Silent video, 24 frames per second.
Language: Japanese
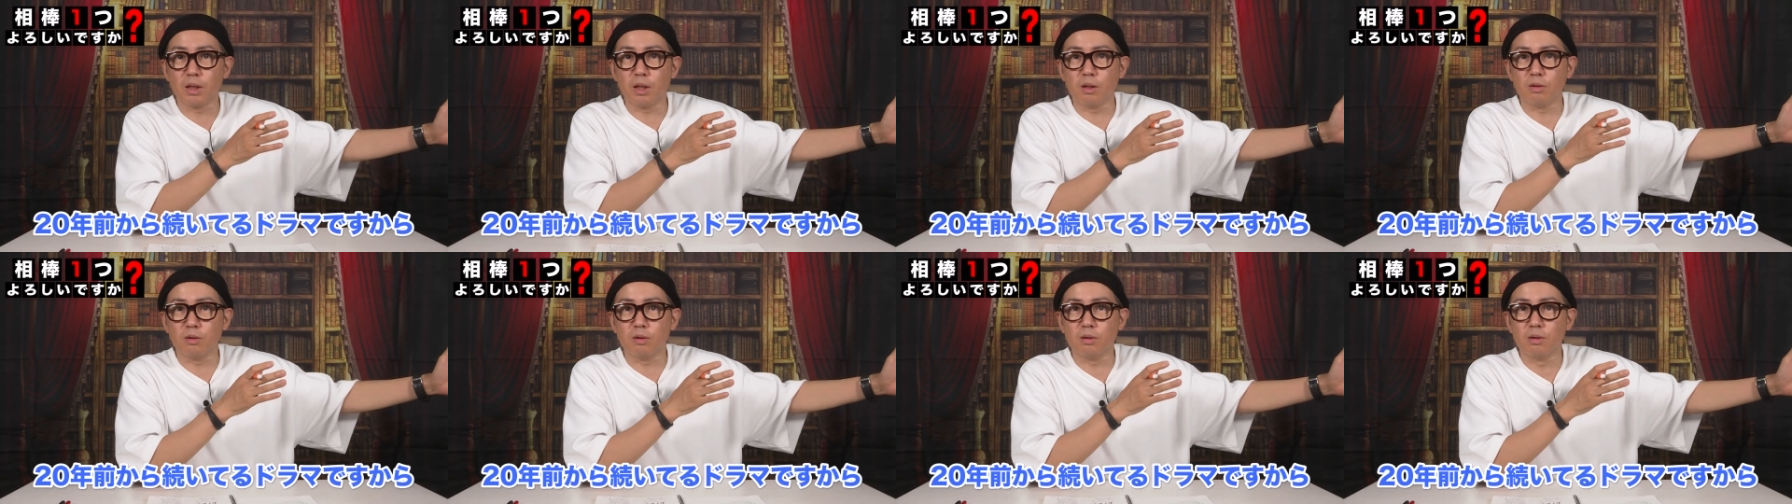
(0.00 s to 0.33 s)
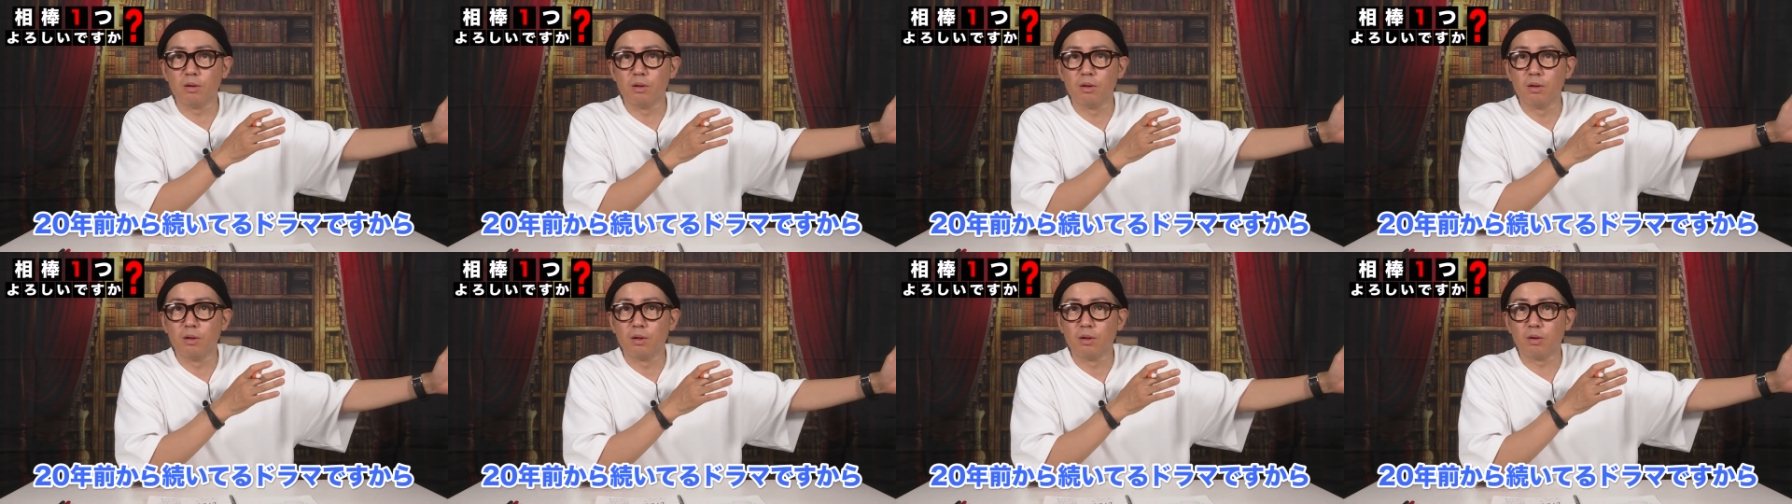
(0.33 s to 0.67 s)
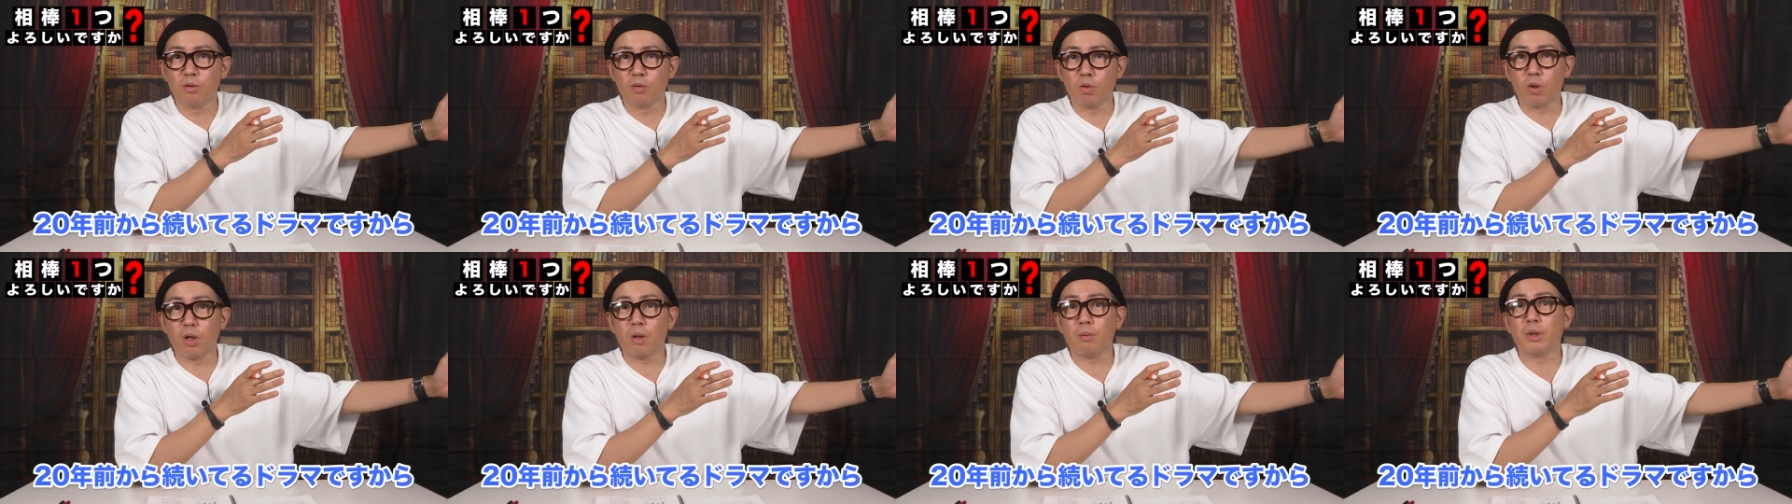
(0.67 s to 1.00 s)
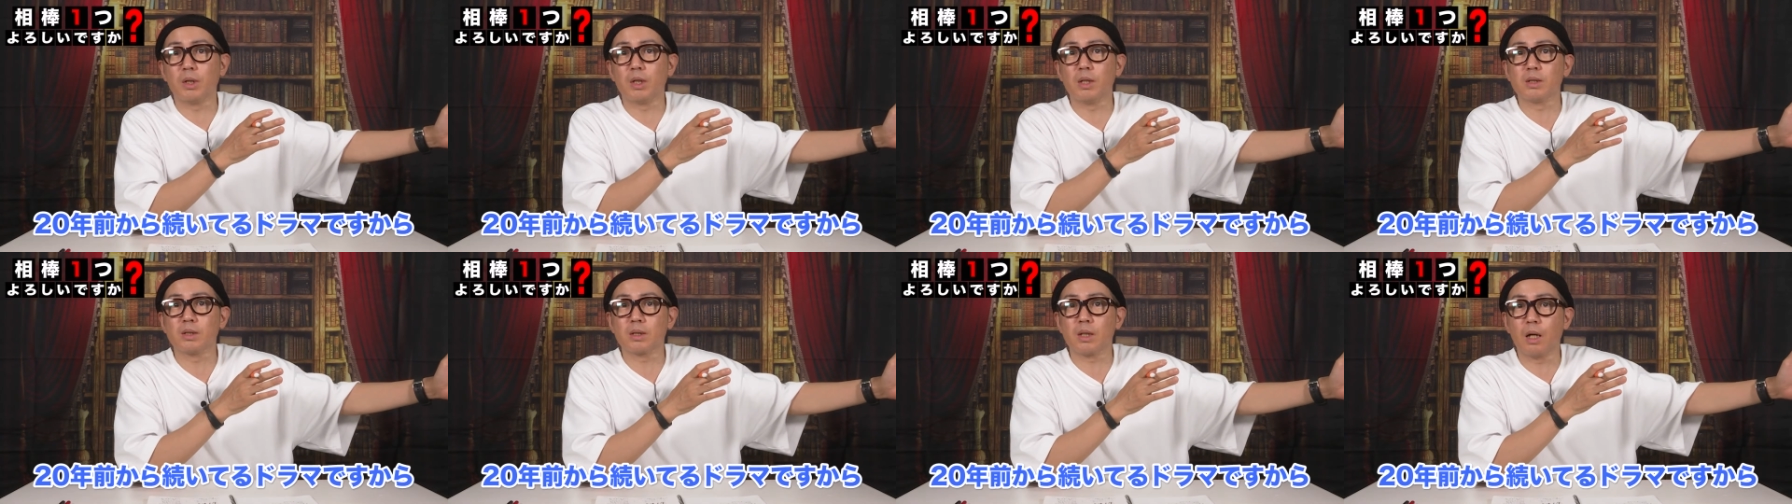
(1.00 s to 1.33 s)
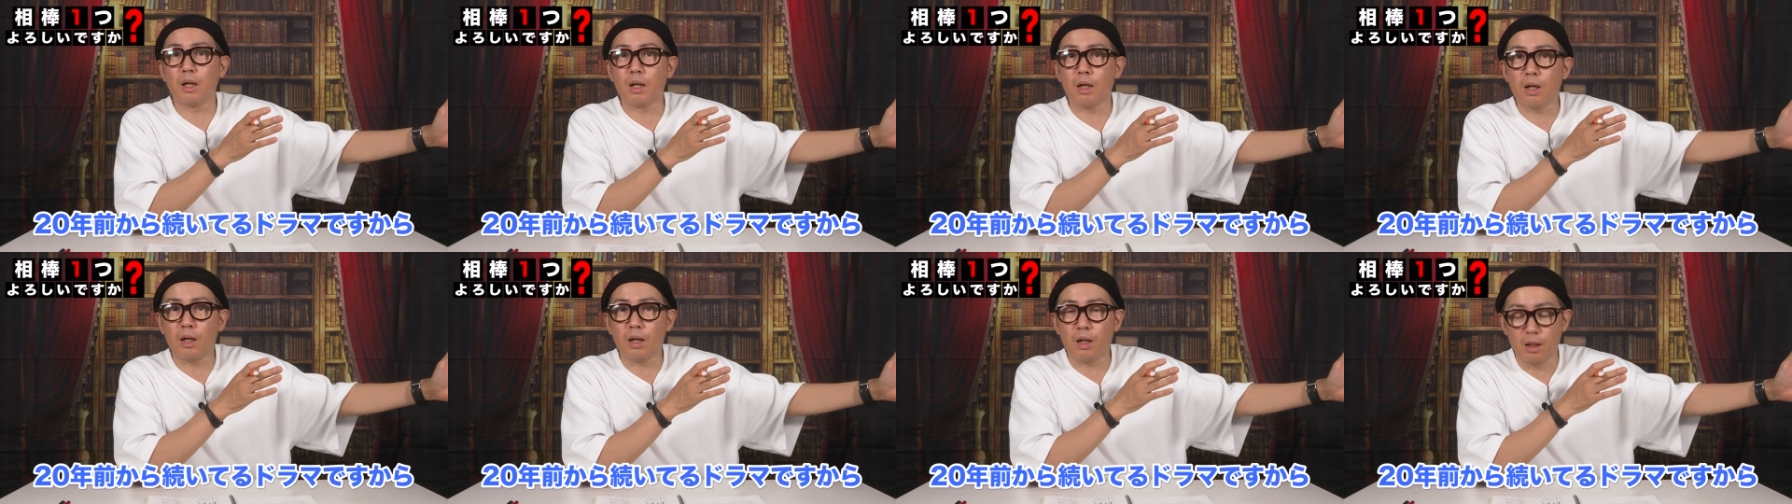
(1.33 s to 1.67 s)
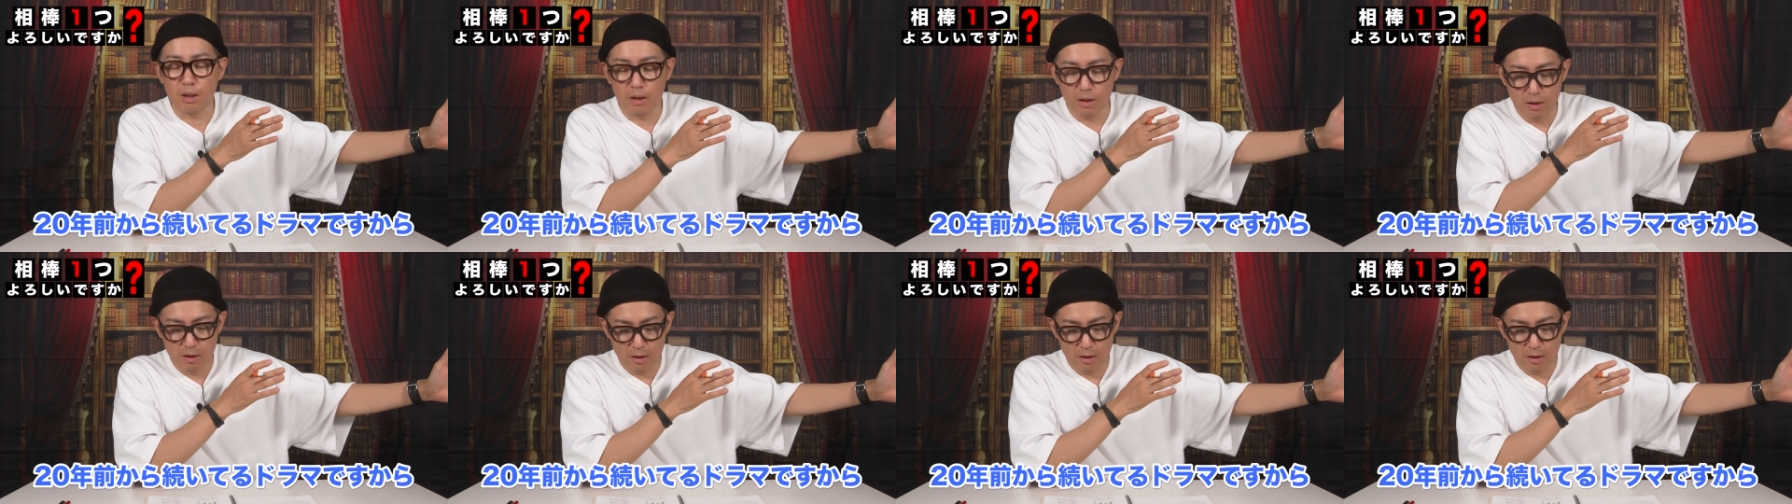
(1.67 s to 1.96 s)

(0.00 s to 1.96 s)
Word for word: てるドラマですから、